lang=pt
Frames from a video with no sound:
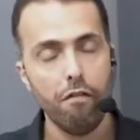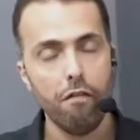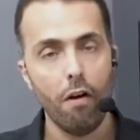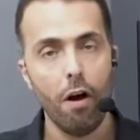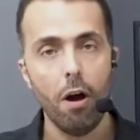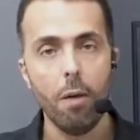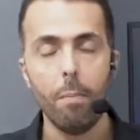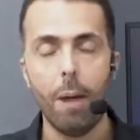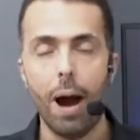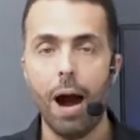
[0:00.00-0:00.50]
ou
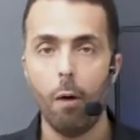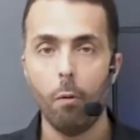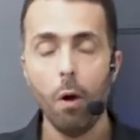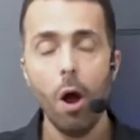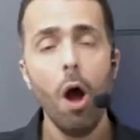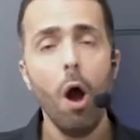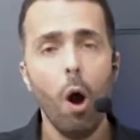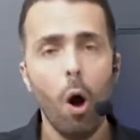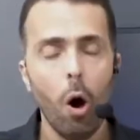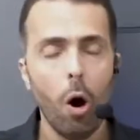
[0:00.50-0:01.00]

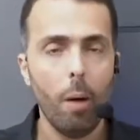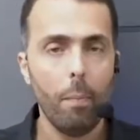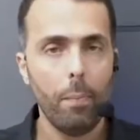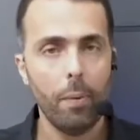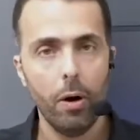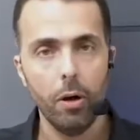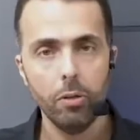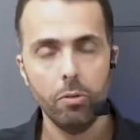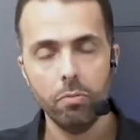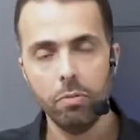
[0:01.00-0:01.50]
formal,
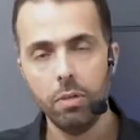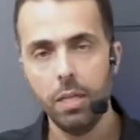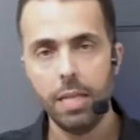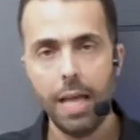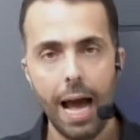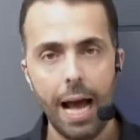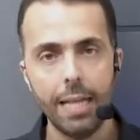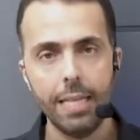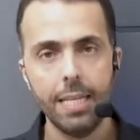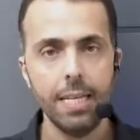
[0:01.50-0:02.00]

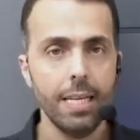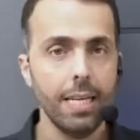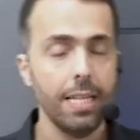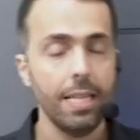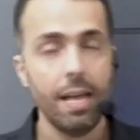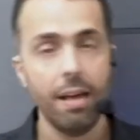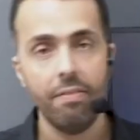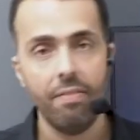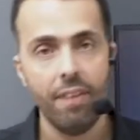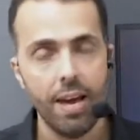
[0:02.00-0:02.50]
oportunidade em
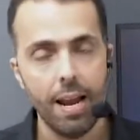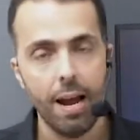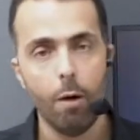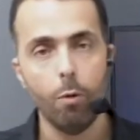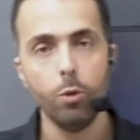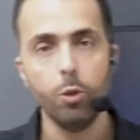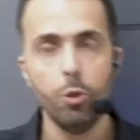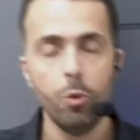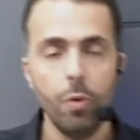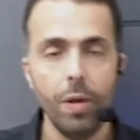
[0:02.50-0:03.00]
que
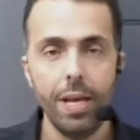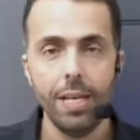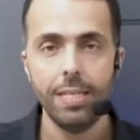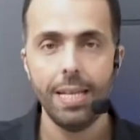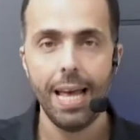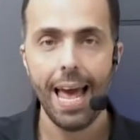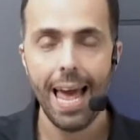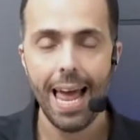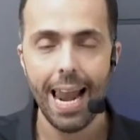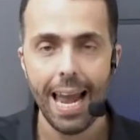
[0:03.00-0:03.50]
deverá o
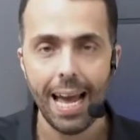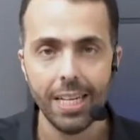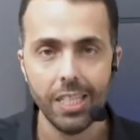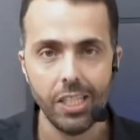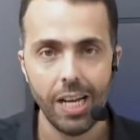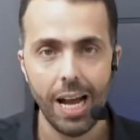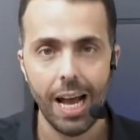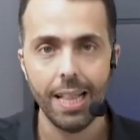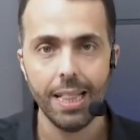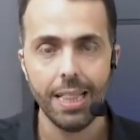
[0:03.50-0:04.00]
juiz
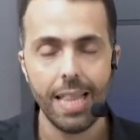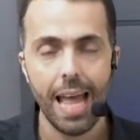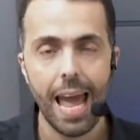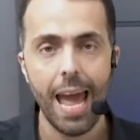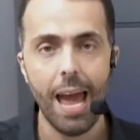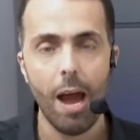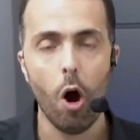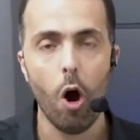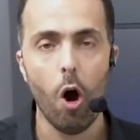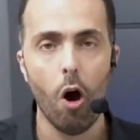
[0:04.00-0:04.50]
relaxar
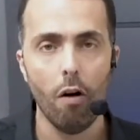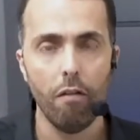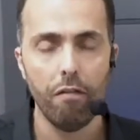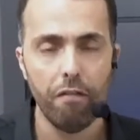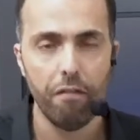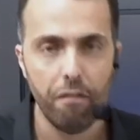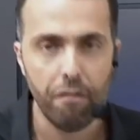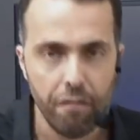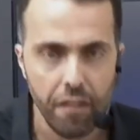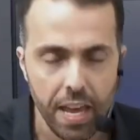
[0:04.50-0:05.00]
de
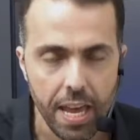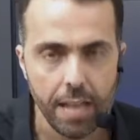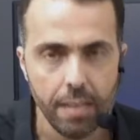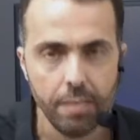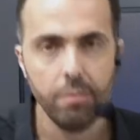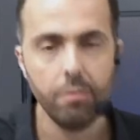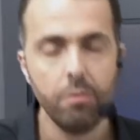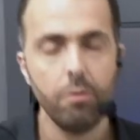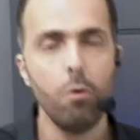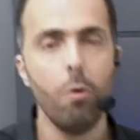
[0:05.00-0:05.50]

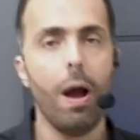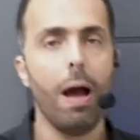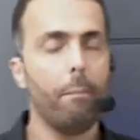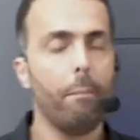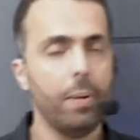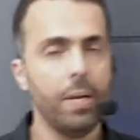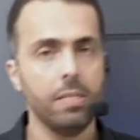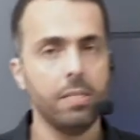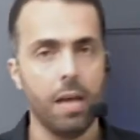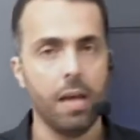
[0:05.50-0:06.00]
ofício a
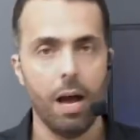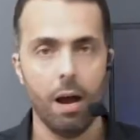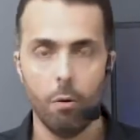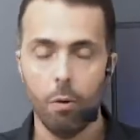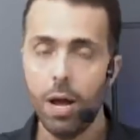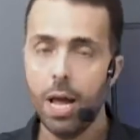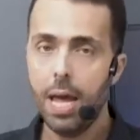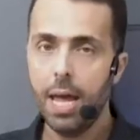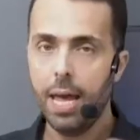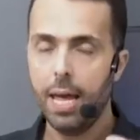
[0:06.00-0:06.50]

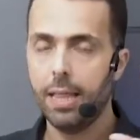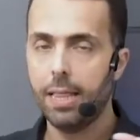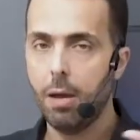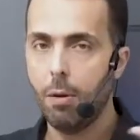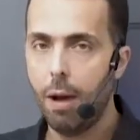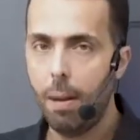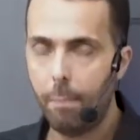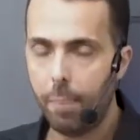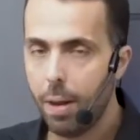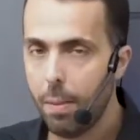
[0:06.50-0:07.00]
prisão.
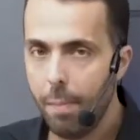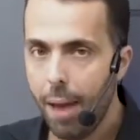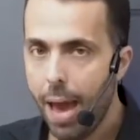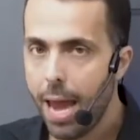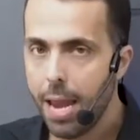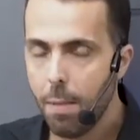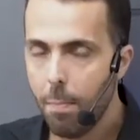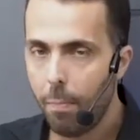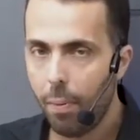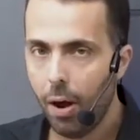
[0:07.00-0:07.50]
Então, a
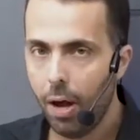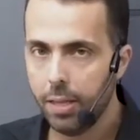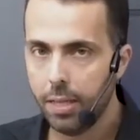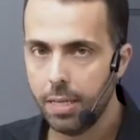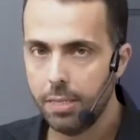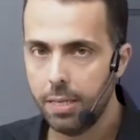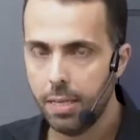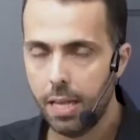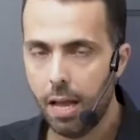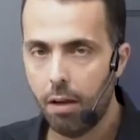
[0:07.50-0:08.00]
primeira
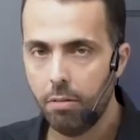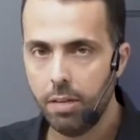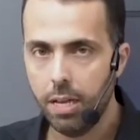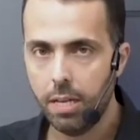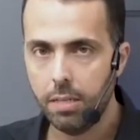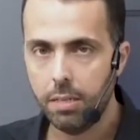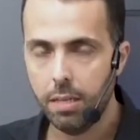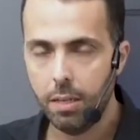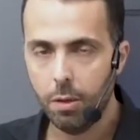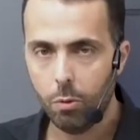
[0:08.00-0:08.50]
hipótese na
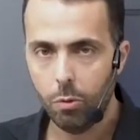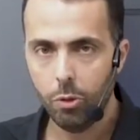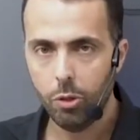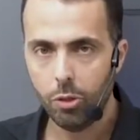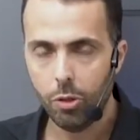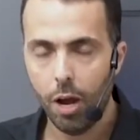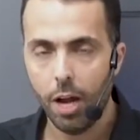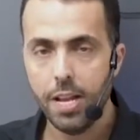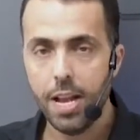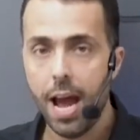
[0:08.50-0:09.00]
audiência de
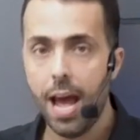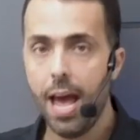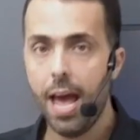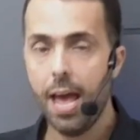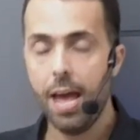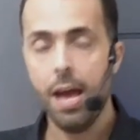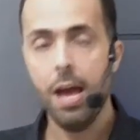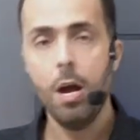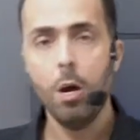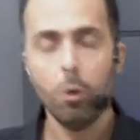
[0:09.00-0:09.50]
custódia
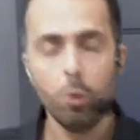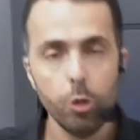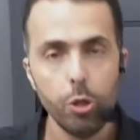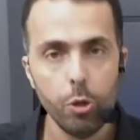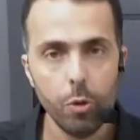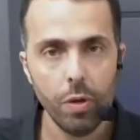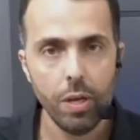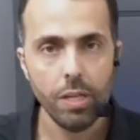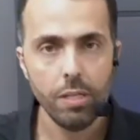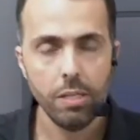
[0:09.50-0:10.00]
é: o
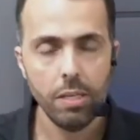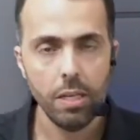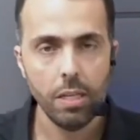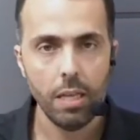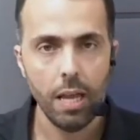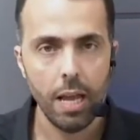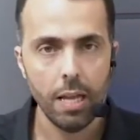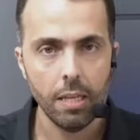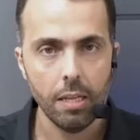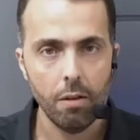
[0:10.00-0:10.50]
juiz
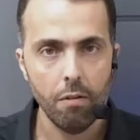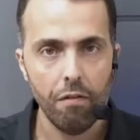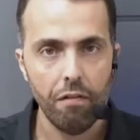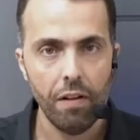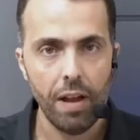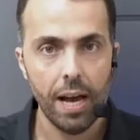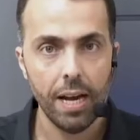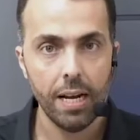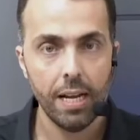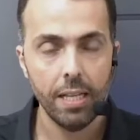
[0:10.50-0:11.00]
entende que o
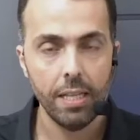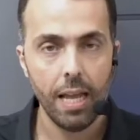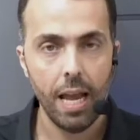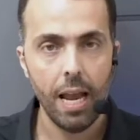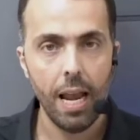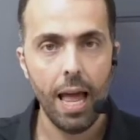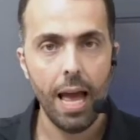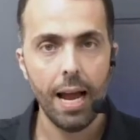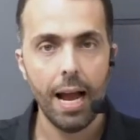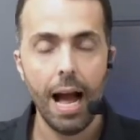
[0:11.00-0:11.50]
flagrante é
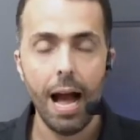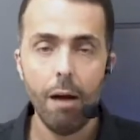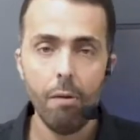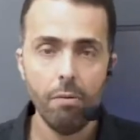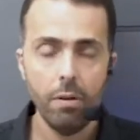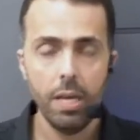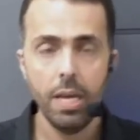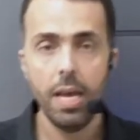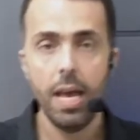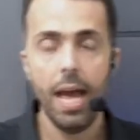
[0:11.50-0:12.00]

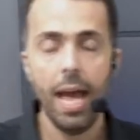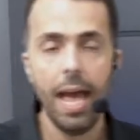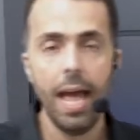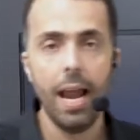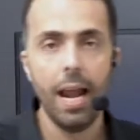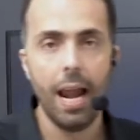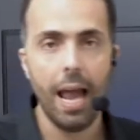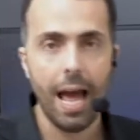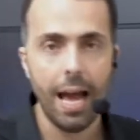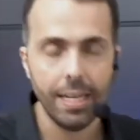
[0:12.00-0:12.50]
ilegal e
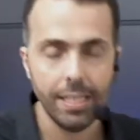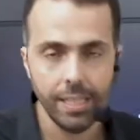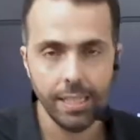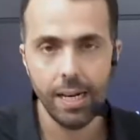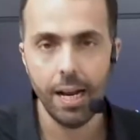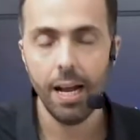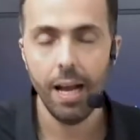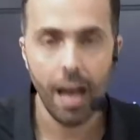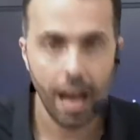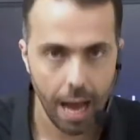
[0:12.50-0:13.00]

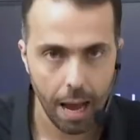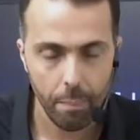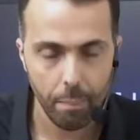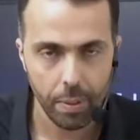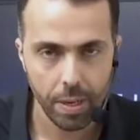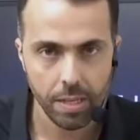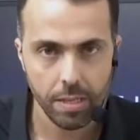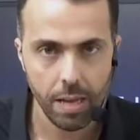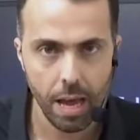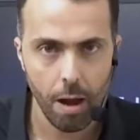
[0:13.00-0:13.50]
relaxa a
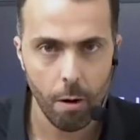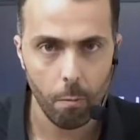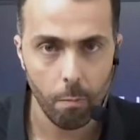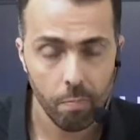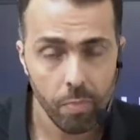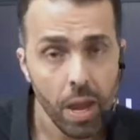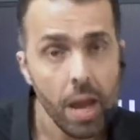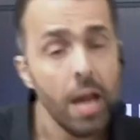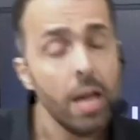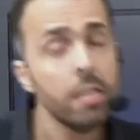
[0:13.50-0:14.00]

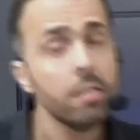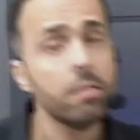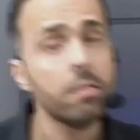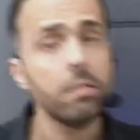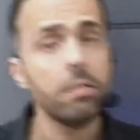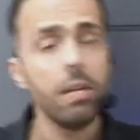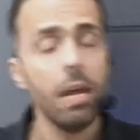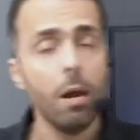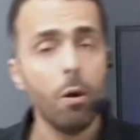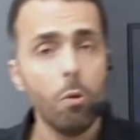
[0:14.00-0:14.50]
prisão.
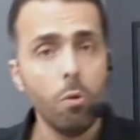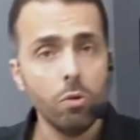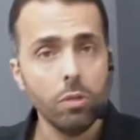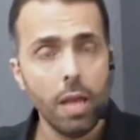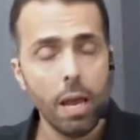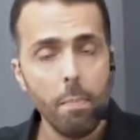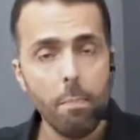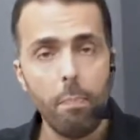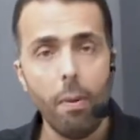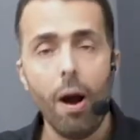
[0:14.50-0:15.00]

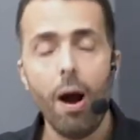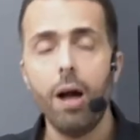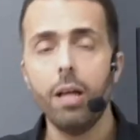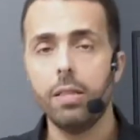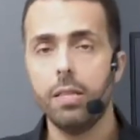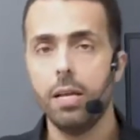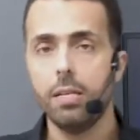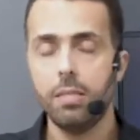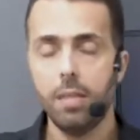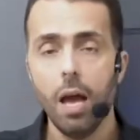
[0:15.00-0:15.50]
Segunda
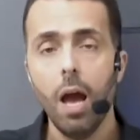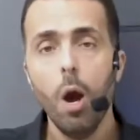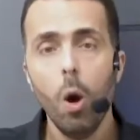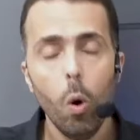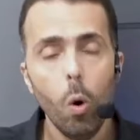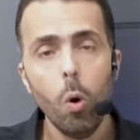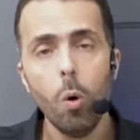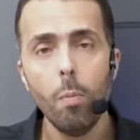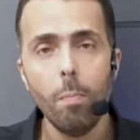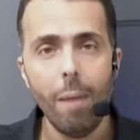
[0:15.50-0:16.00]
hipótese,
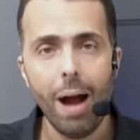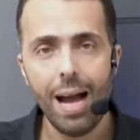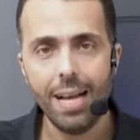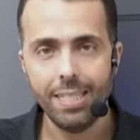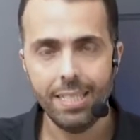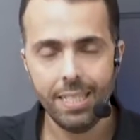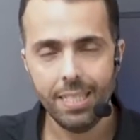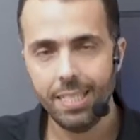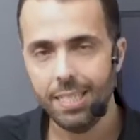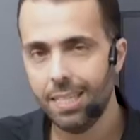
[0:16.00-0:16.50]
o
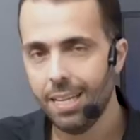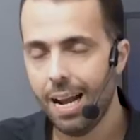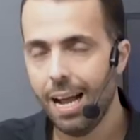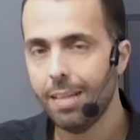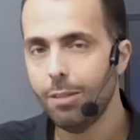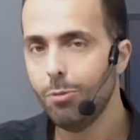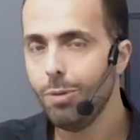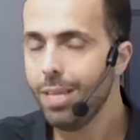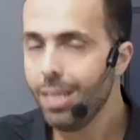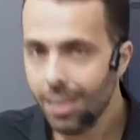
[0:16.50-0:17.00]

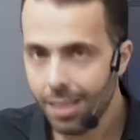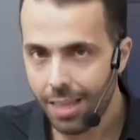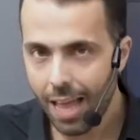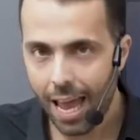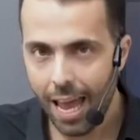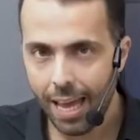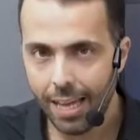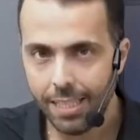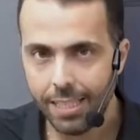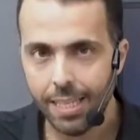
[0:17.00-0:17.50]
magistrado
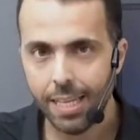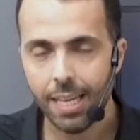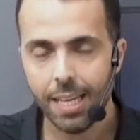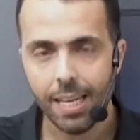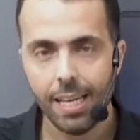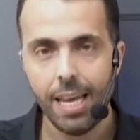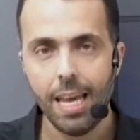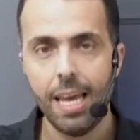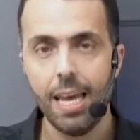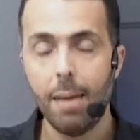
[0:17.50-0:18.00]
entende
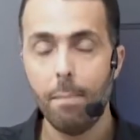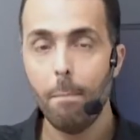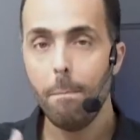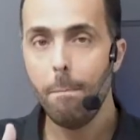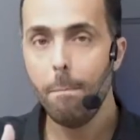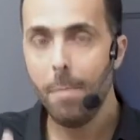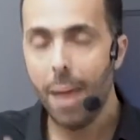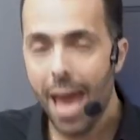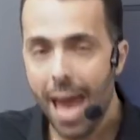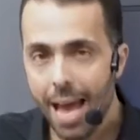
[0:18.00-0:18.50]
que,
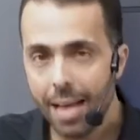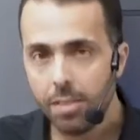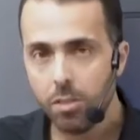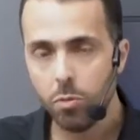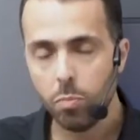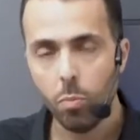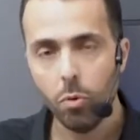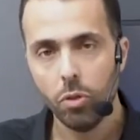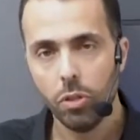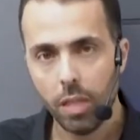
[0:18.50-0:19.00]

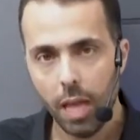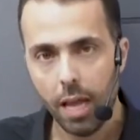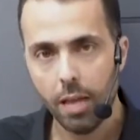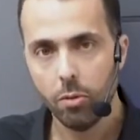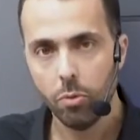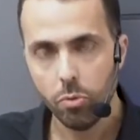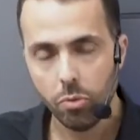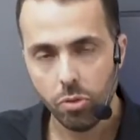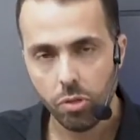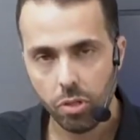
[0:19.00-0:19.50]
mesmo
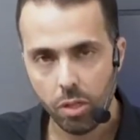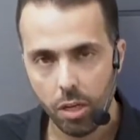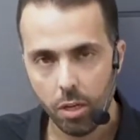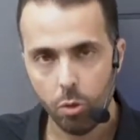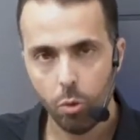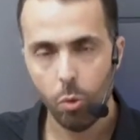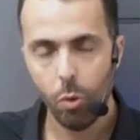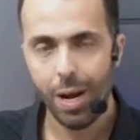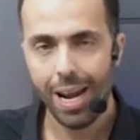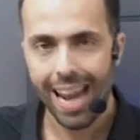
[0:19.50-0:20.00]
tendo
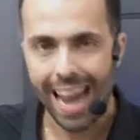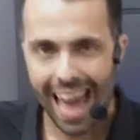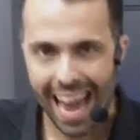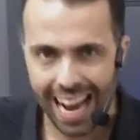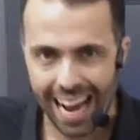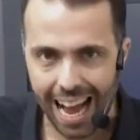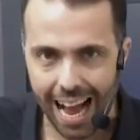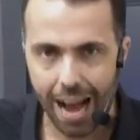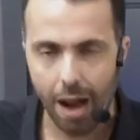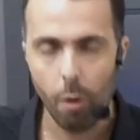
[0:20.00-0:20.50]
sido
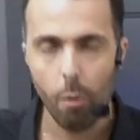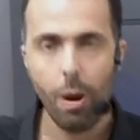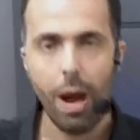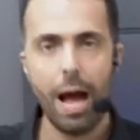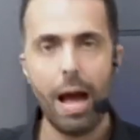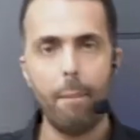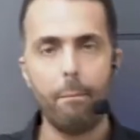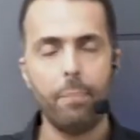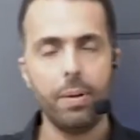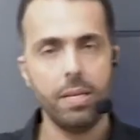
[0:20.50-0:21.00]
legal
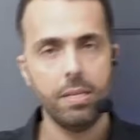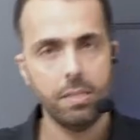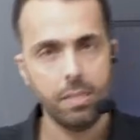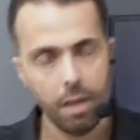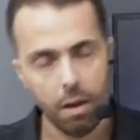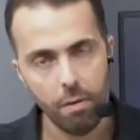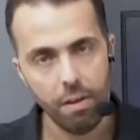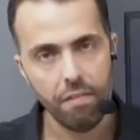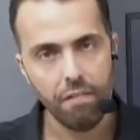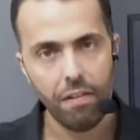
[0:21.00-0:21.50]
a
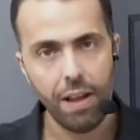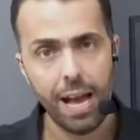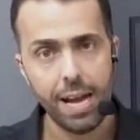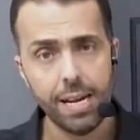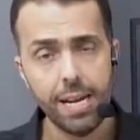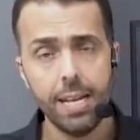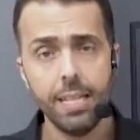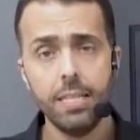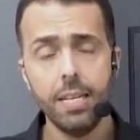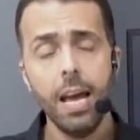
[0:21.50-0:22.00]
prisão em
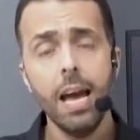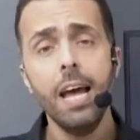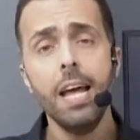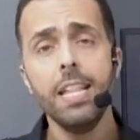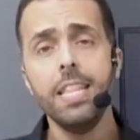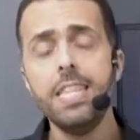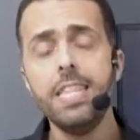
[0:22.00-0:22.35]
flagrante,